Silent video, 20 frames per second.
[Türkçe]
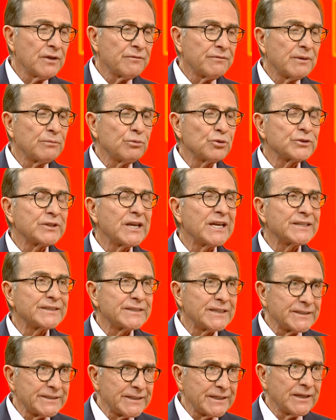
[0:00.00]
ve bu
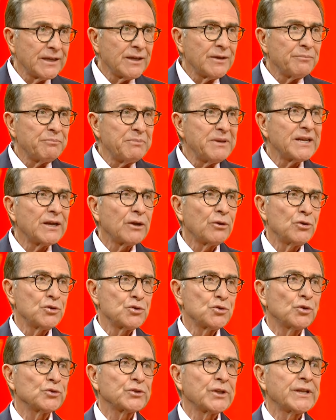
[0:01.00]
tehdidi bir an
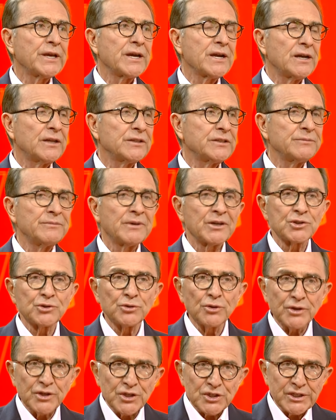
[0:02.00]
önce ortadan kaldırmak
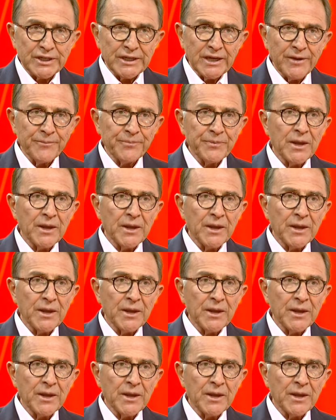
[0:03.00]
için o kişiye